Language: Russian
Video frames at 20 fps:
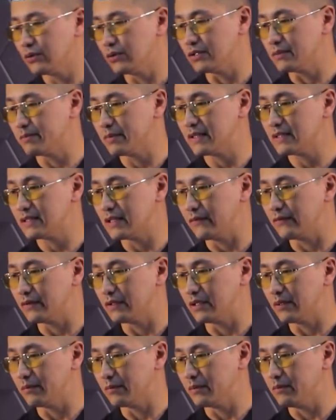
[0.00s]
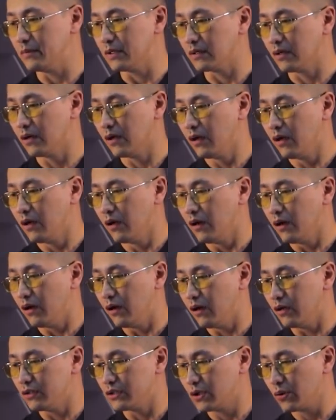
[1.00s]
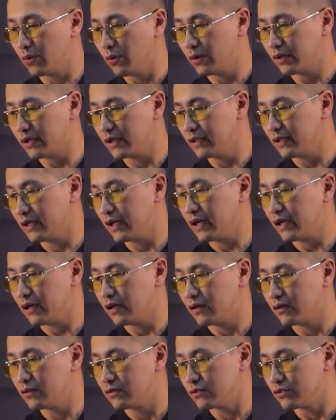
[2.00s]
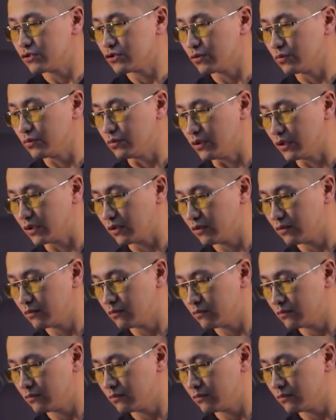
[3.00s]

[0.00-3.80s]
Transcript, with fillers: То есть представьте, например, а, такой орган, как желудок.